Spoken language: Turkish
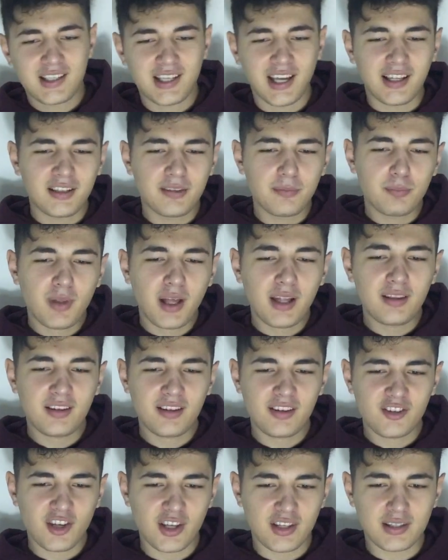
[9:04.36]

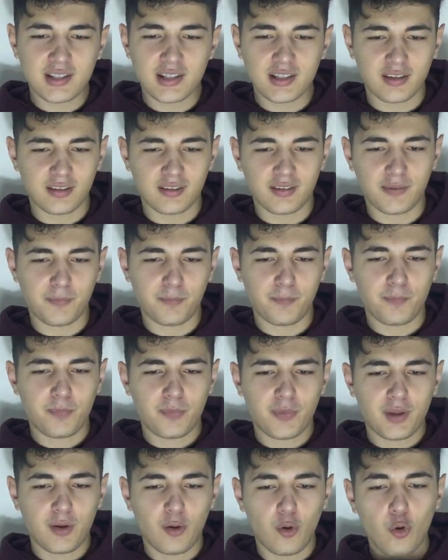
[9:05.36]
Kendimdendir can sıkıntım
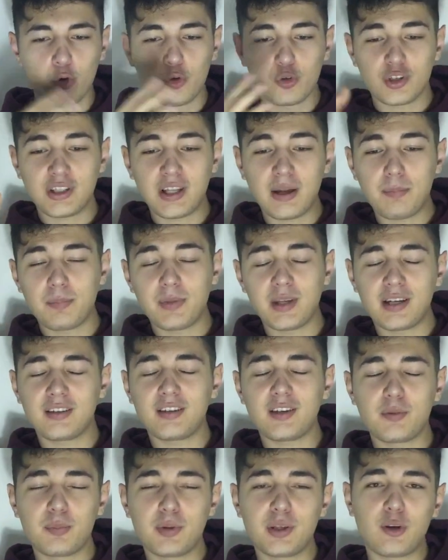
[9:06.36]
Önceden
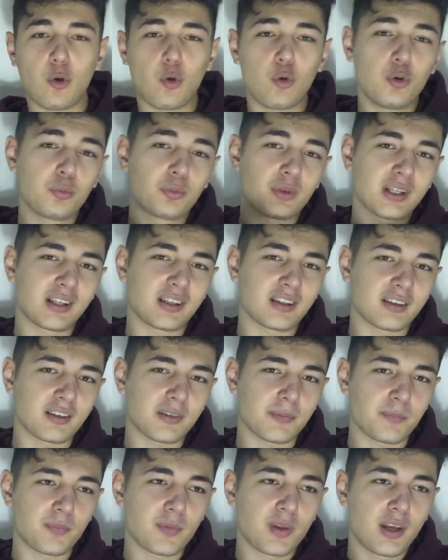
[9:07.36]
biridir bir ölüm
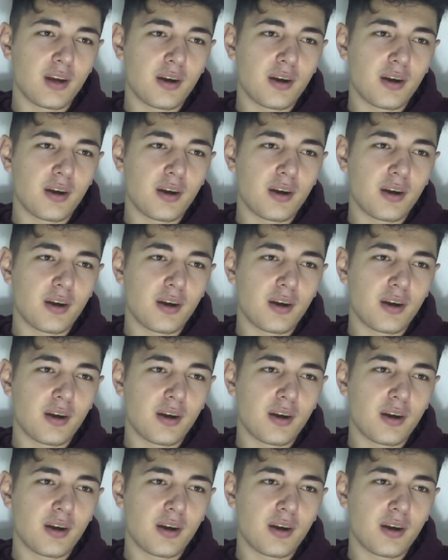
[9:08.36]
takıntım